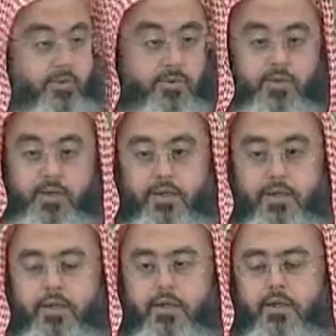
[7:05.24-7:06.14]
مشغولا
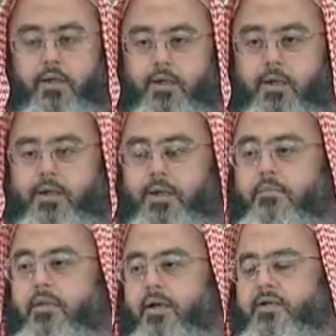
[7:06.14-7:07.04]
لكن
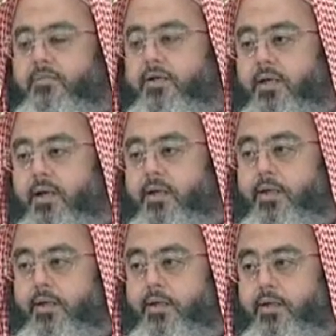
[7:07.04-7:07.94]
لما أقسمت
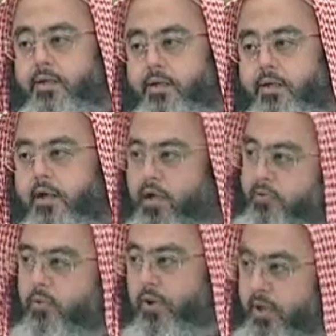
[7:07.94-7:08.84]
عليه
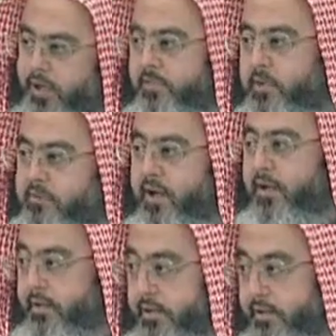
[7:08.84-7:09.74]
قام وقام من معه